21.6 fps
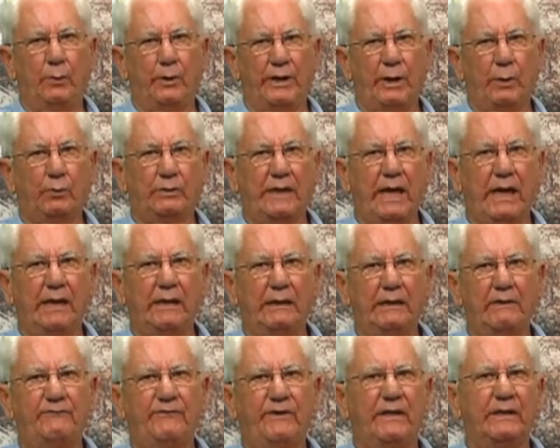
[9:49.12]
porque eu
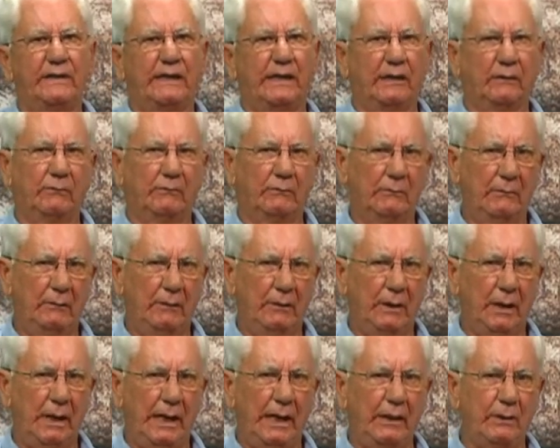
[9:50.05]
tenho que
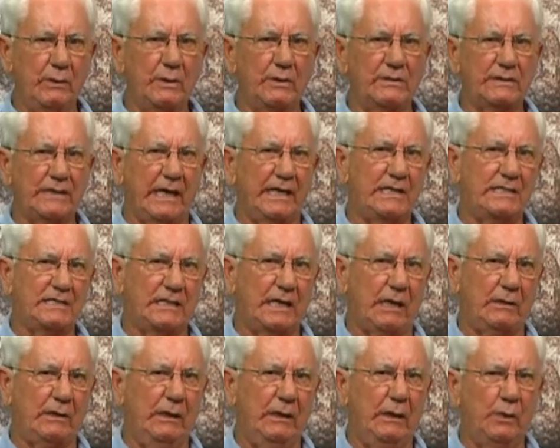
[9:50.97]
defendê-lo. é está,
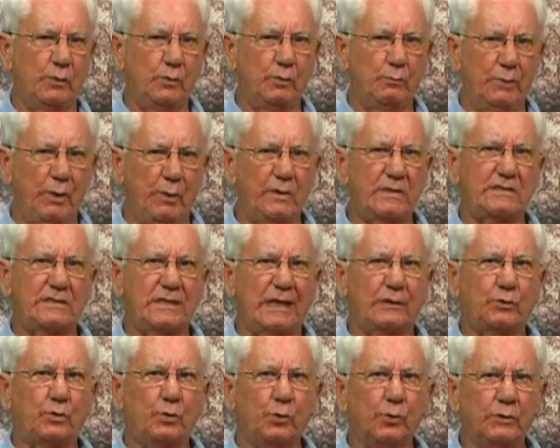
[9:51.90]
está, no meu
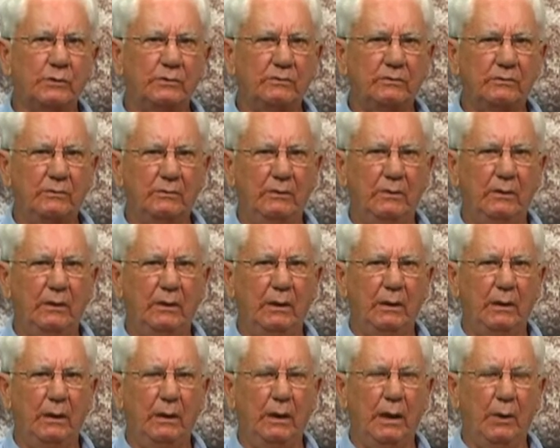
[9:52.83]
estatuto.
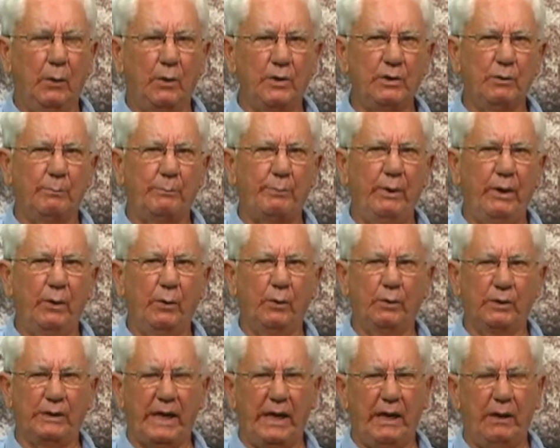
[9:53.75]
É onde eu,
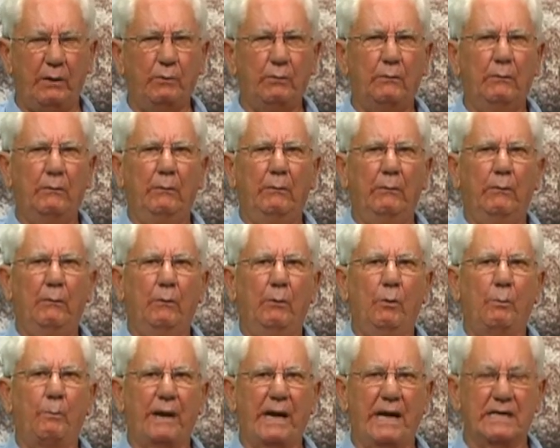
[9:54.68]
eu tenho
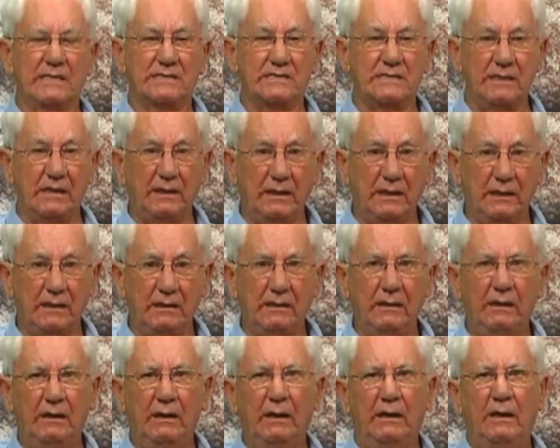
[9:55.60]
o
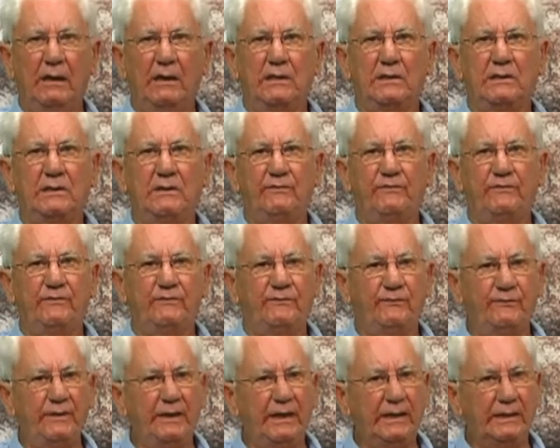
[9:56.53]
prazer de
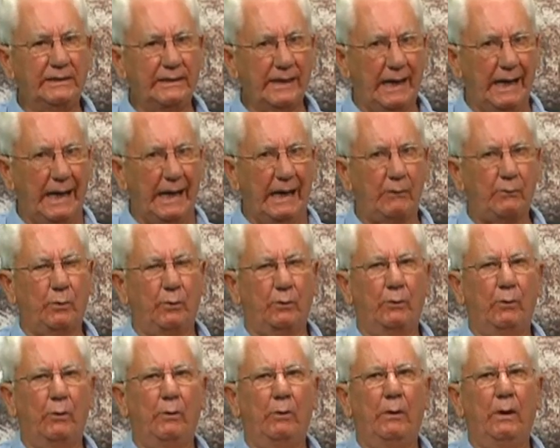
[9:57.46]
entrar
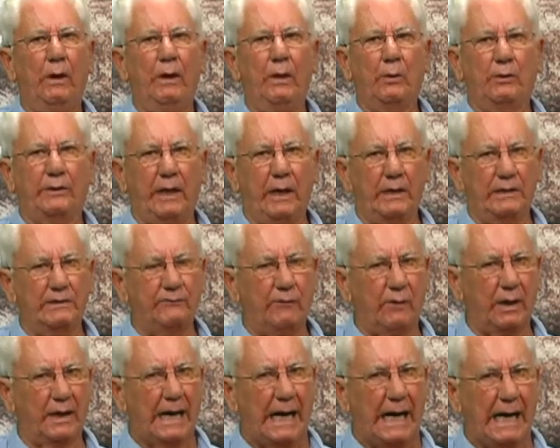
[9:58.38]
com. Eu tenho
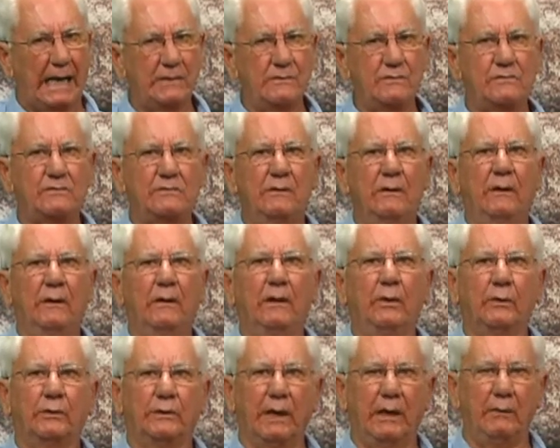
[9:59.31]
advogados,
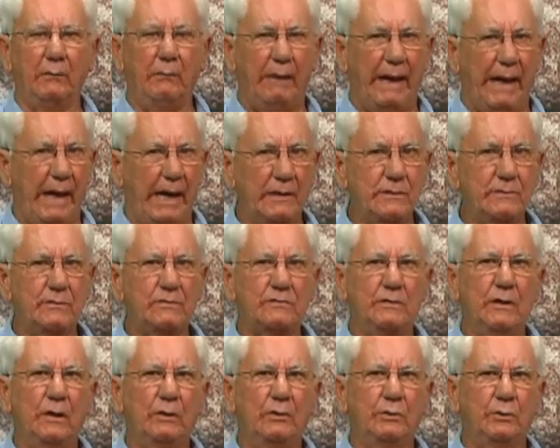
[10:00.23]
eu tenho
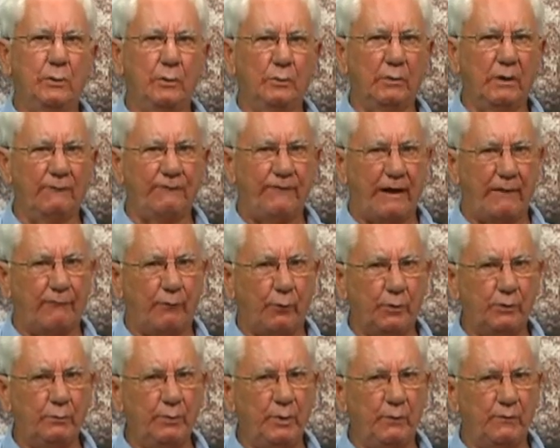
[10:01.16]
médicos, tudo a
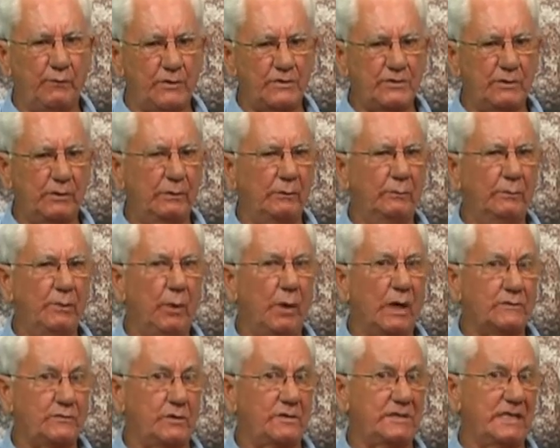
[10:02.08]
favor do meu funcionário, do
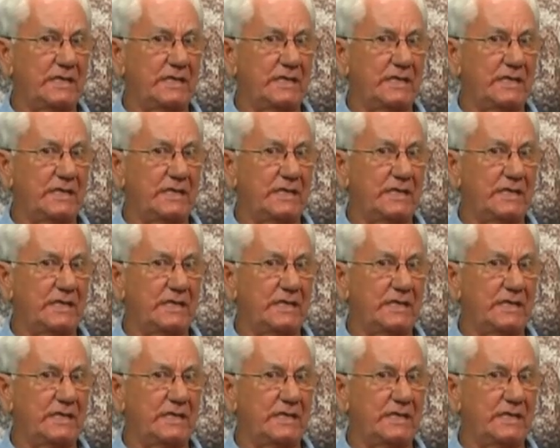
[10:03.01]
meu